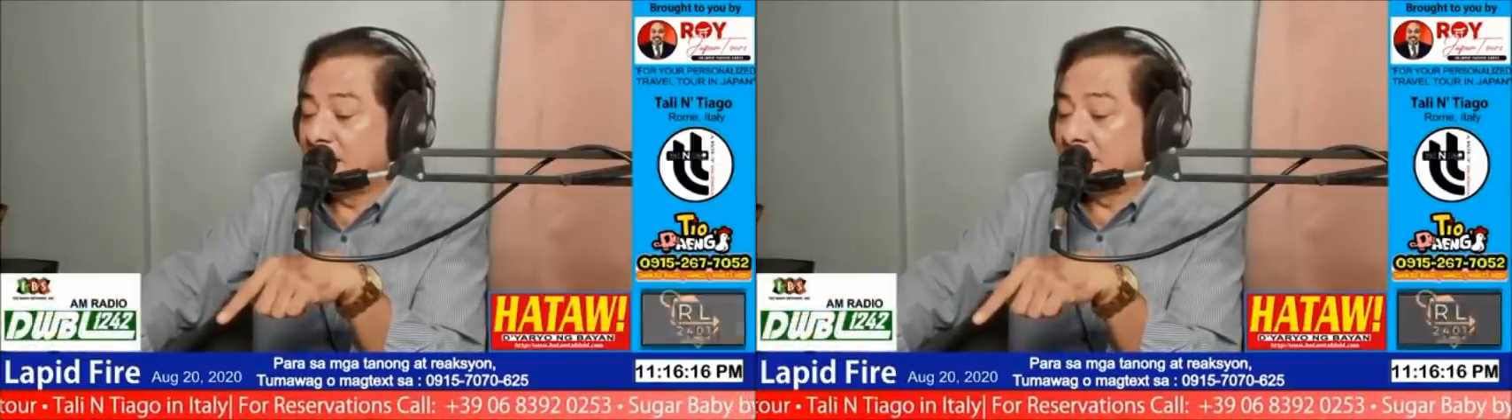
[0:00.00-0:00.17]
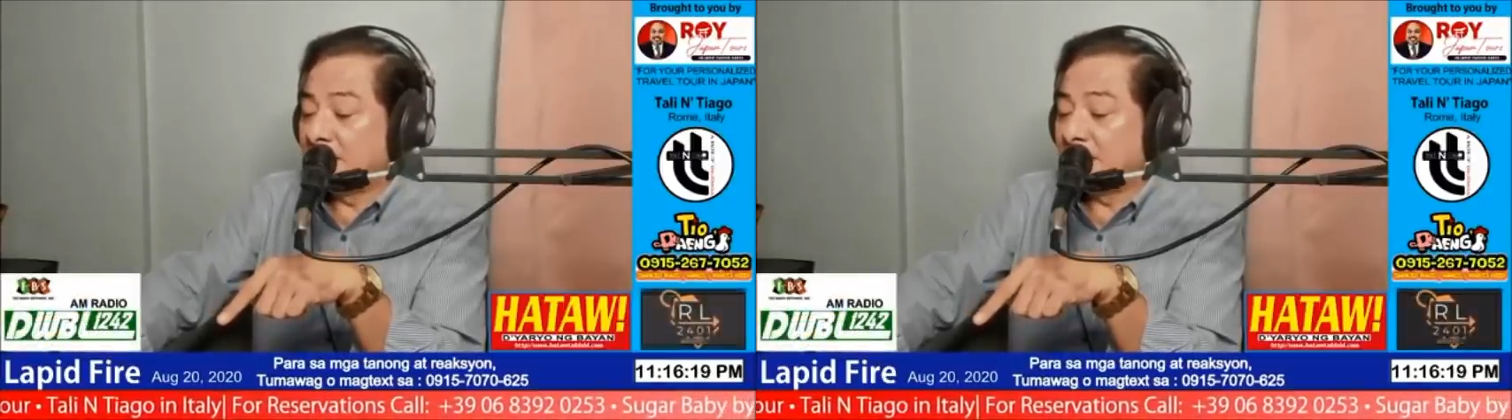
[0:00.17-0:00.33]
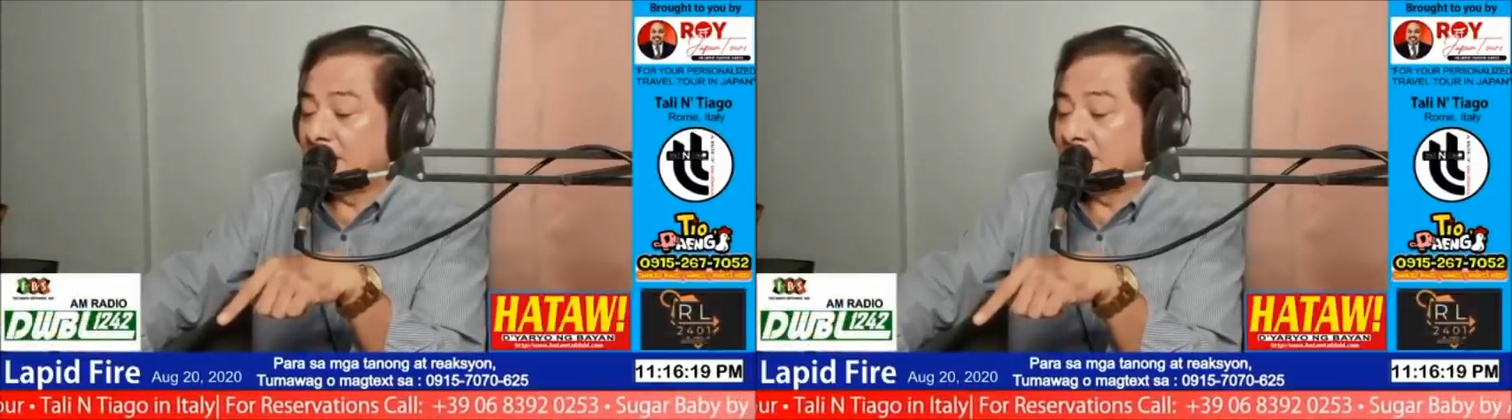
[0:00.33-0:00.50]

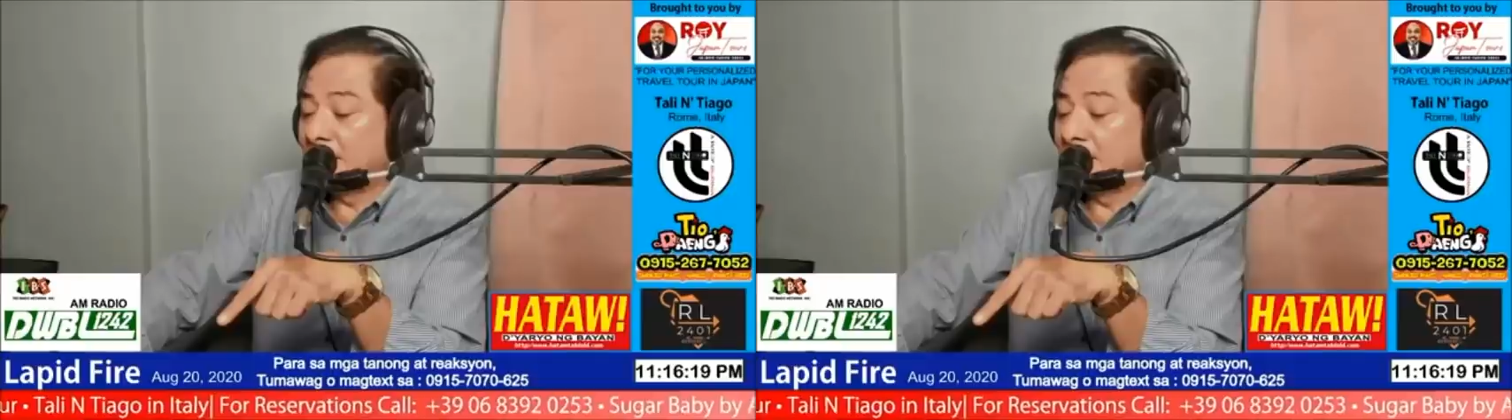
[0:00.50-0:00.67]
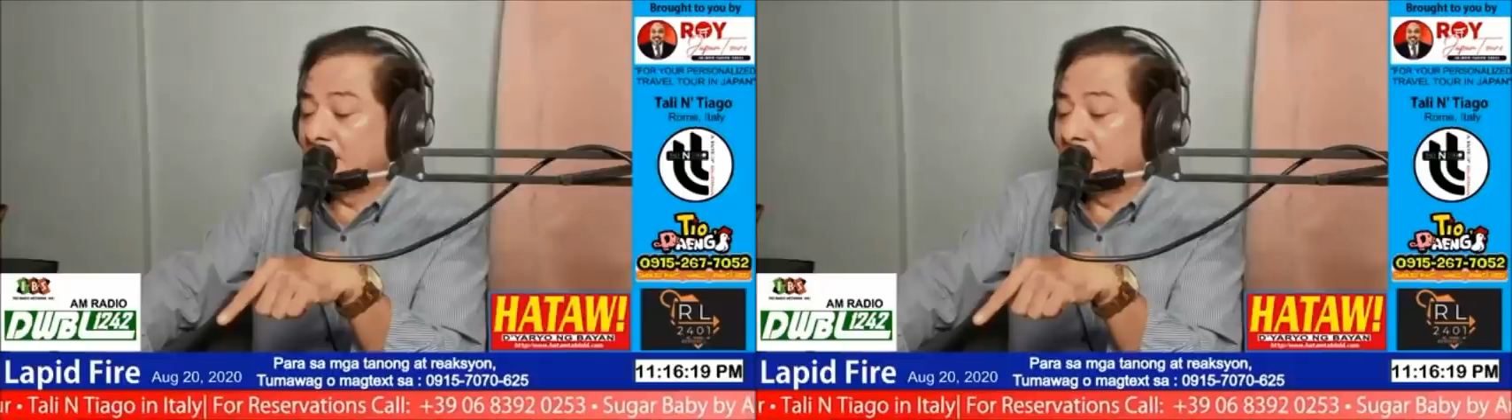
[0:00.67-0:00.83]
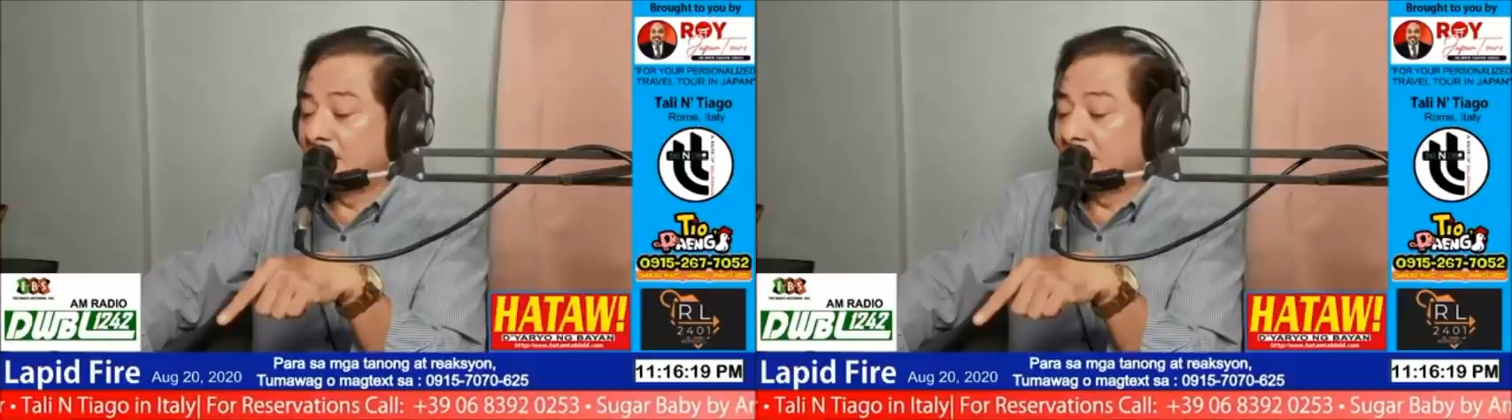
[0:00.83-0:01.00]
Oh.
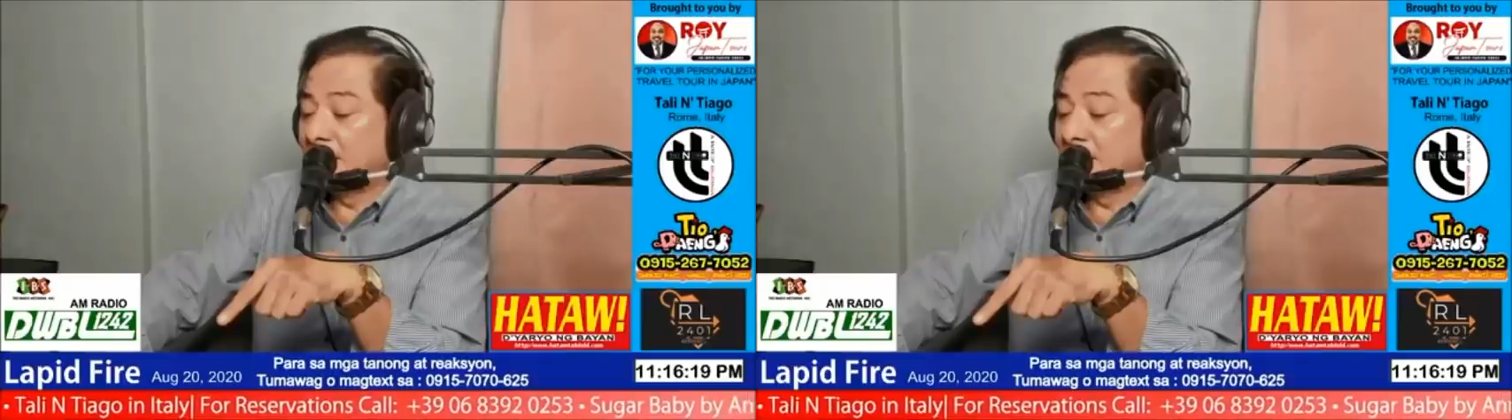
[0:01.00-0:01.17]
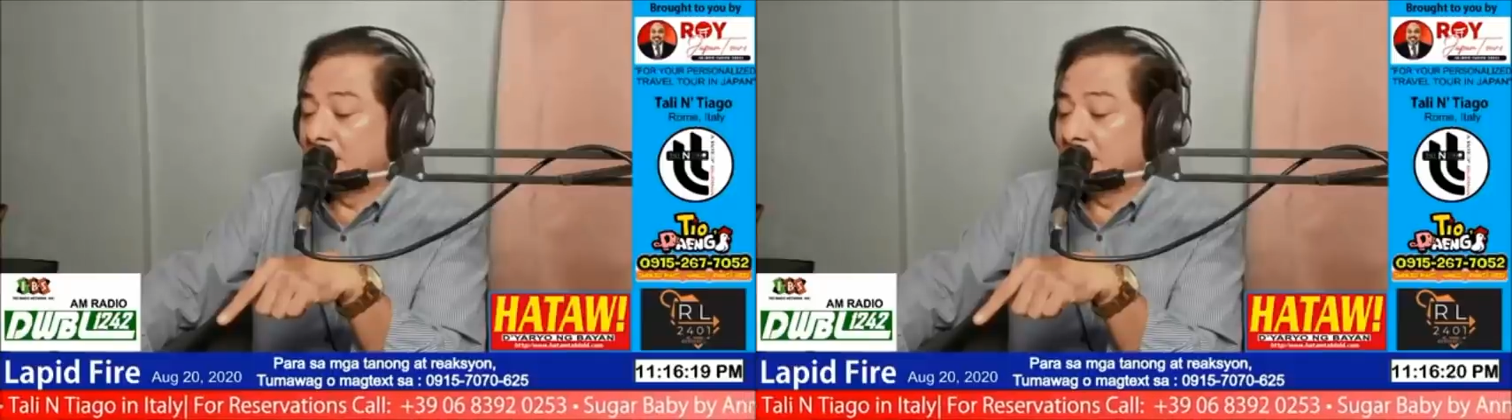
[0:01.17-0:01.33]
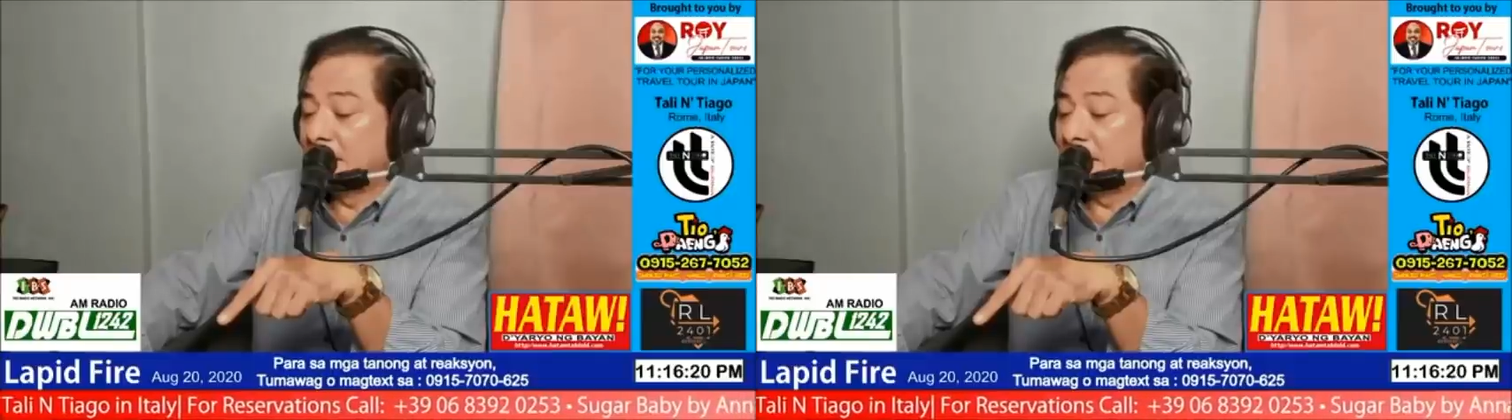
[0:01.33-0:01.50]

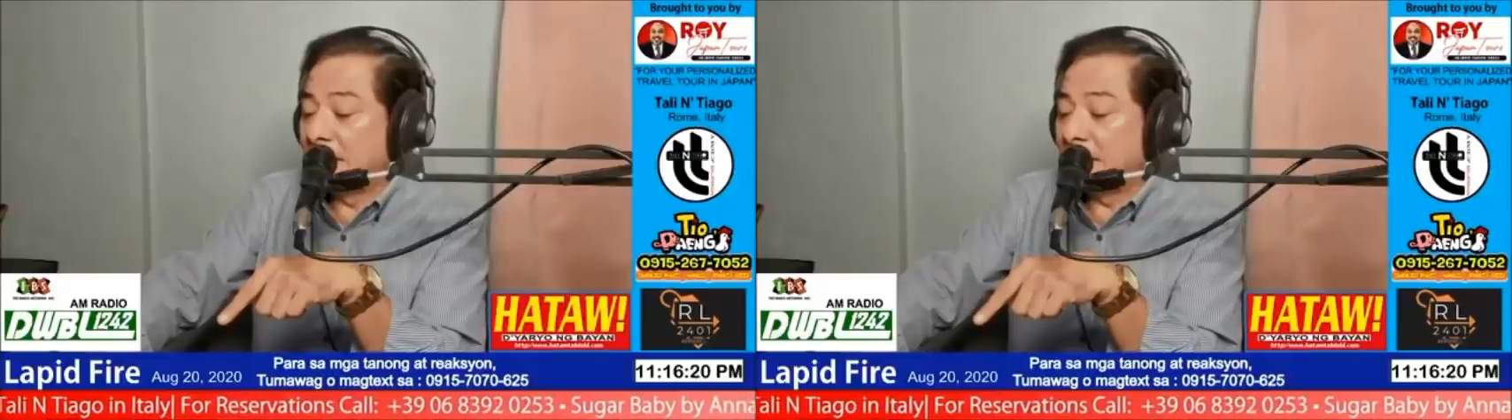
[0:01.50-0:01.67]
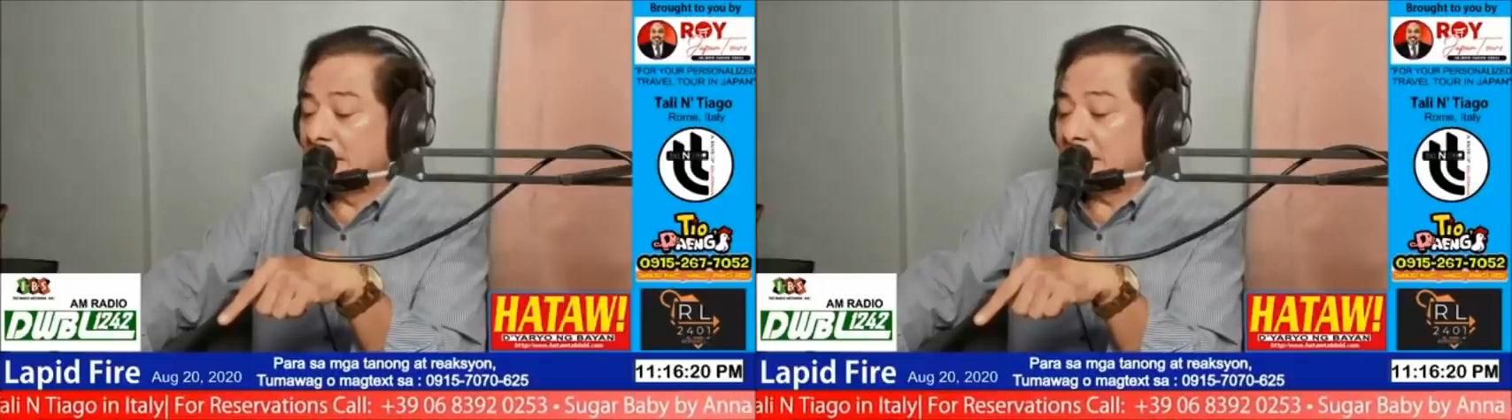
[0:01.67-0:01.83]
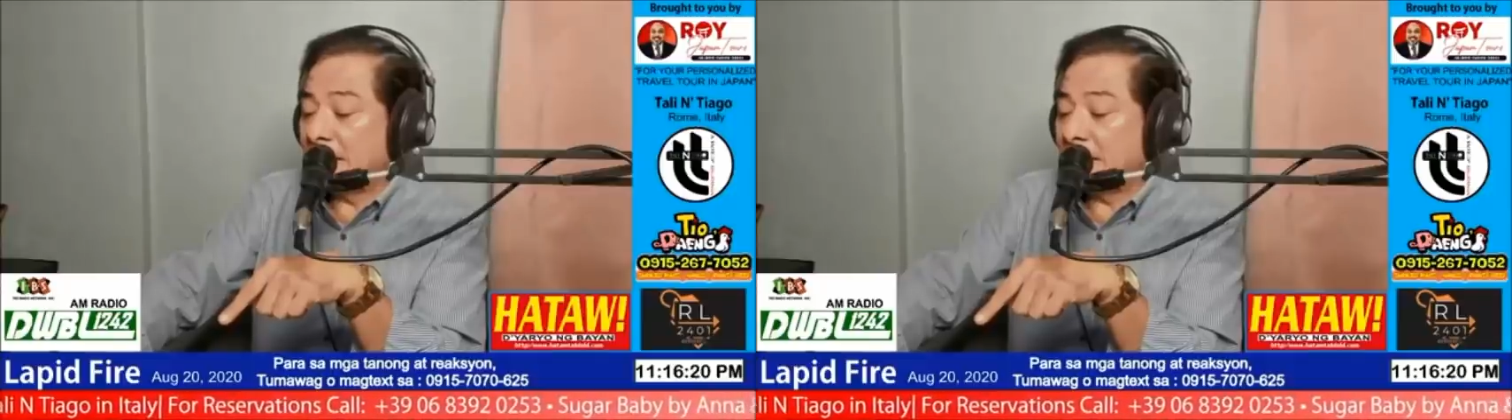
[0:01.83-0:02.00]

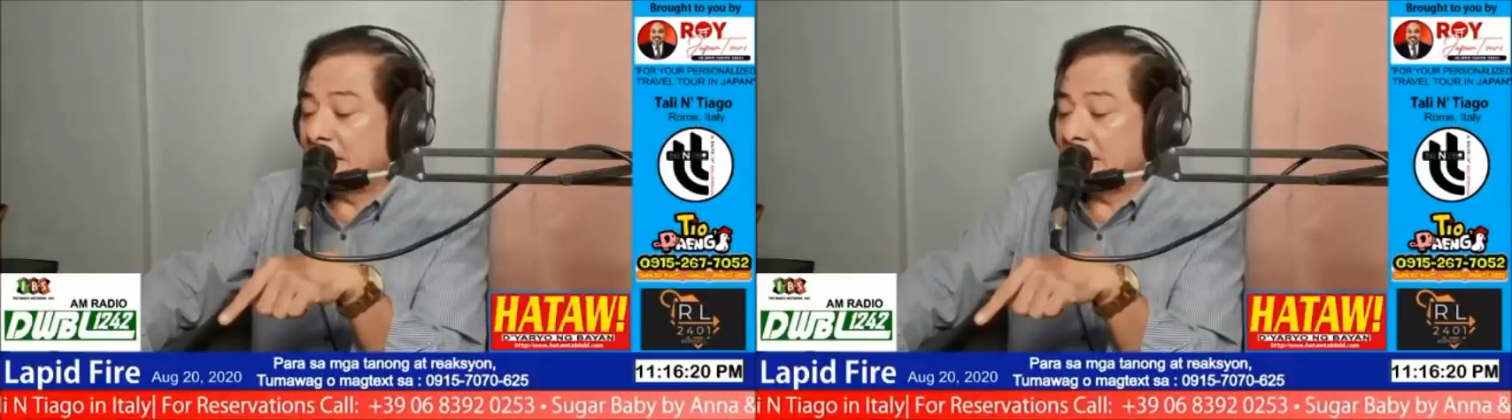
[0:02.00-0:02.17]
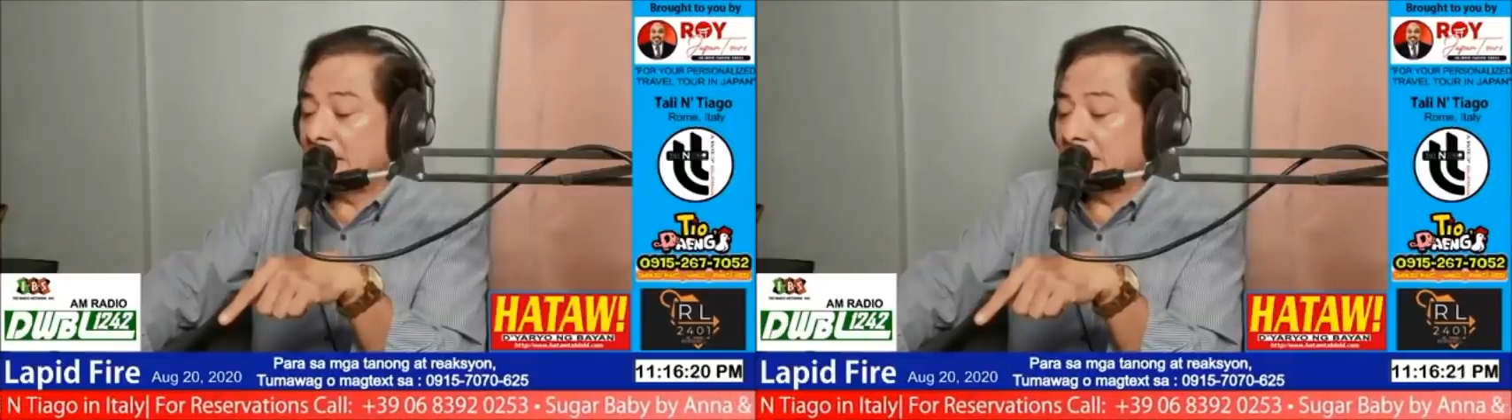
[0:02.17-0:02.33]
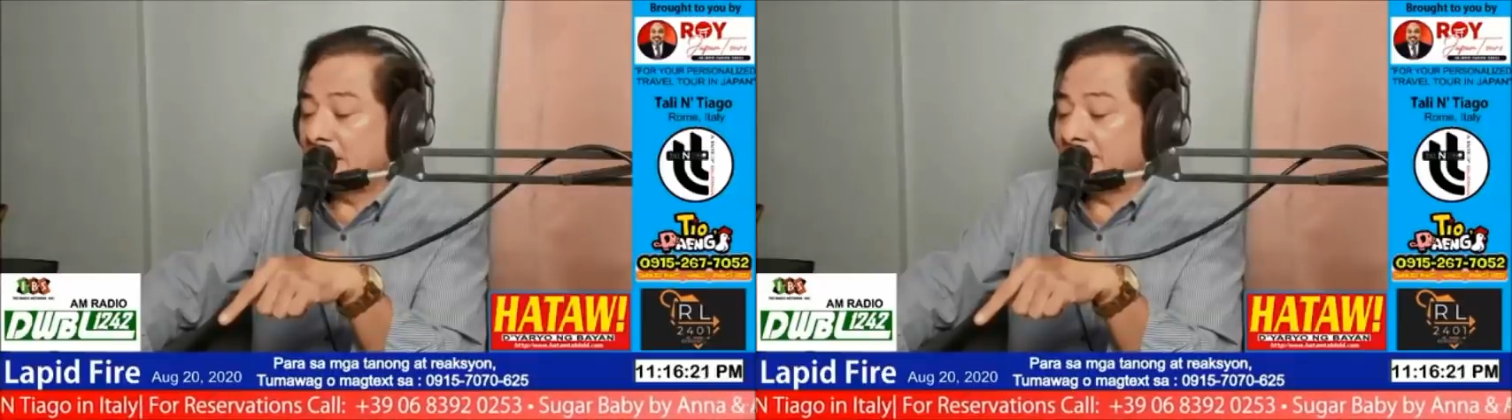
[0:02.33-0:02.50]
Uh,